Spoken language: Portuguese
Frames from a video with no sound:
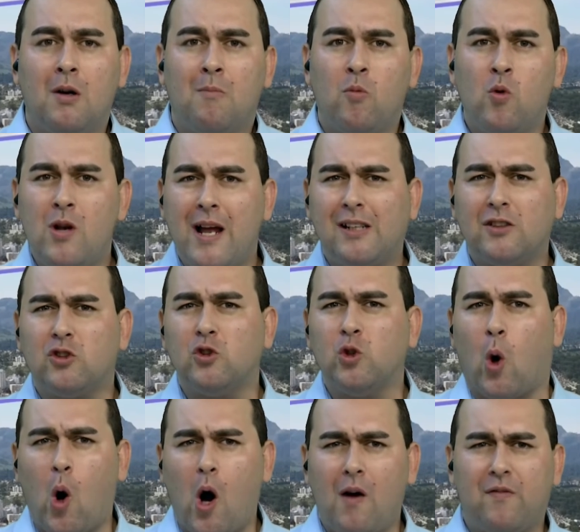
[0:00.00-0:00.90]
Mulheres
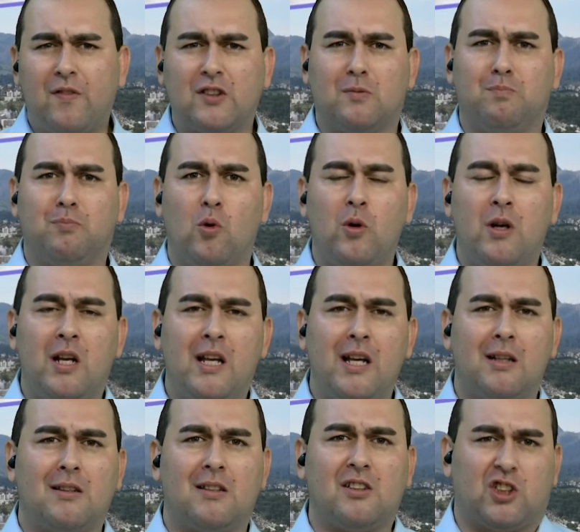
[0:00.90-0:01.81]
novas,
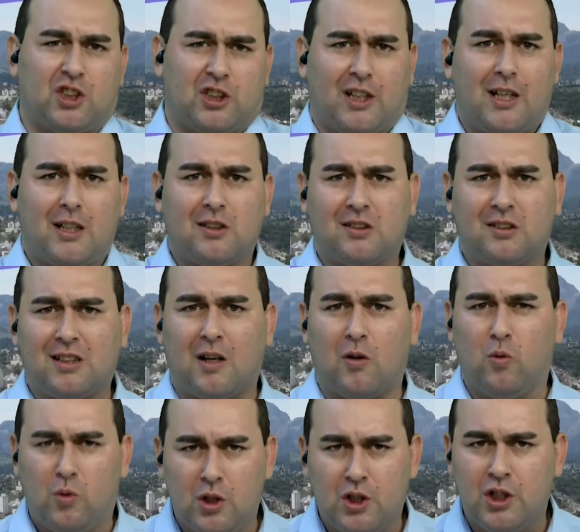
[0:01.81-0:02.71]
bonitas, cheias de
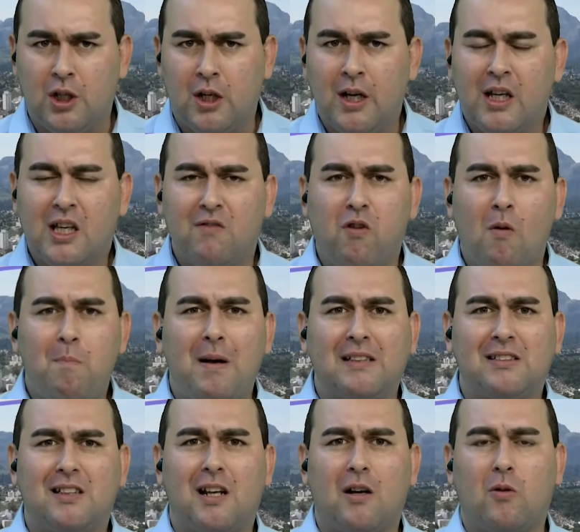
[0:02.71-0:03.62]
saúde, que vão
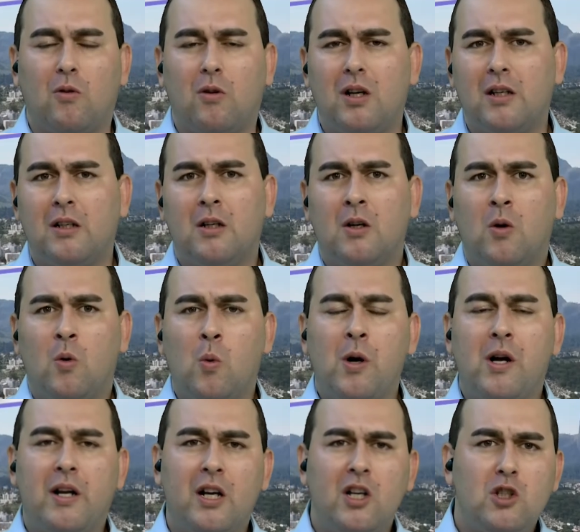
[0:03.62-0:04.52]
passar agora
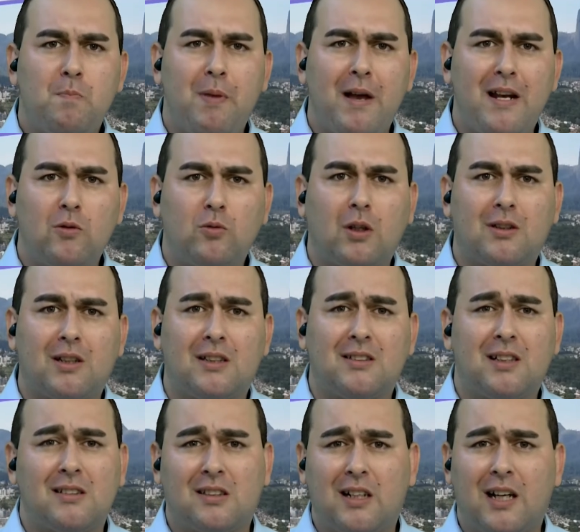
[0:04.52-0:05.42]
um grande período
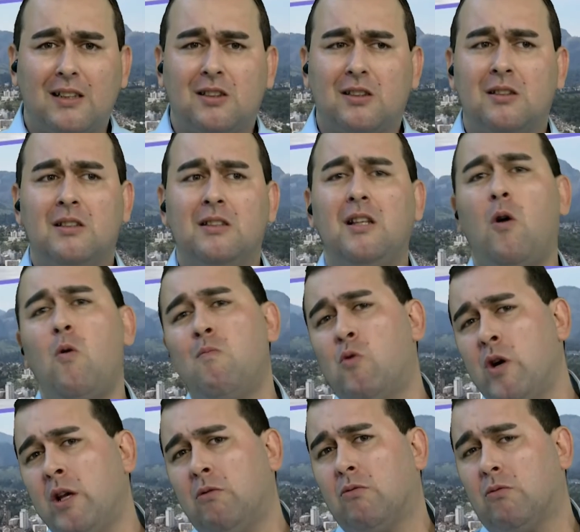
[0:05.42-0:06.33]
atrás das grades. Não
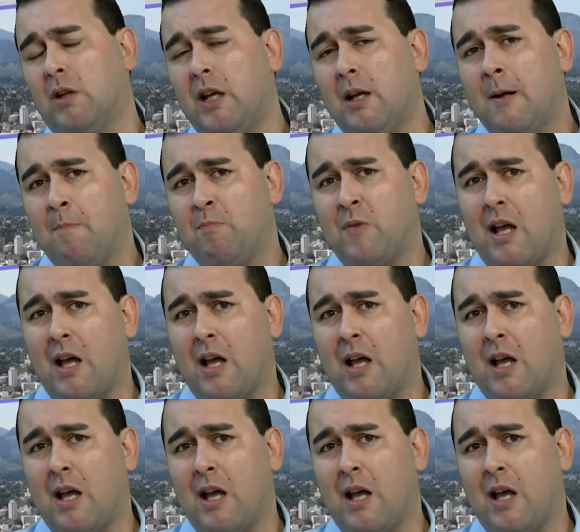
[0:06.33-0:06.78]
muito, né?